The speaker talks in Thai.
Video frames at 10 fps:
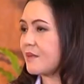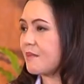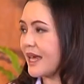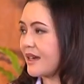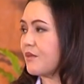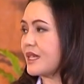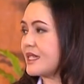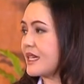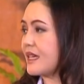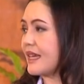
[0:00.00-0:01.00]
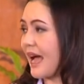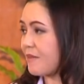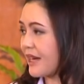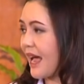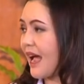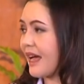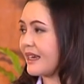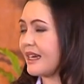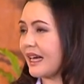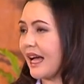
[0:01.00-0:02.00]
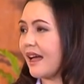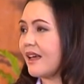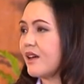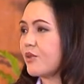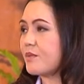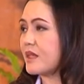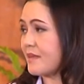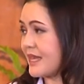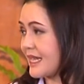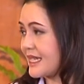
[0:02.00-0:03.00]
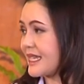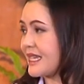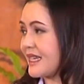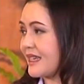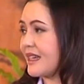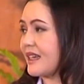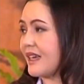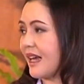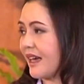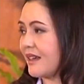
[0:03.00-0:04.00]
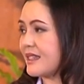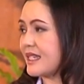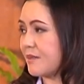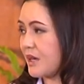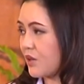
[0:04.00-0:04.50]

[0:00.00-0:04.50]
เม็ดหรือว่าชนิดน้ำก็ได้นะคะรวมถึงมียาฉีดนะคะฉีดเพื่อล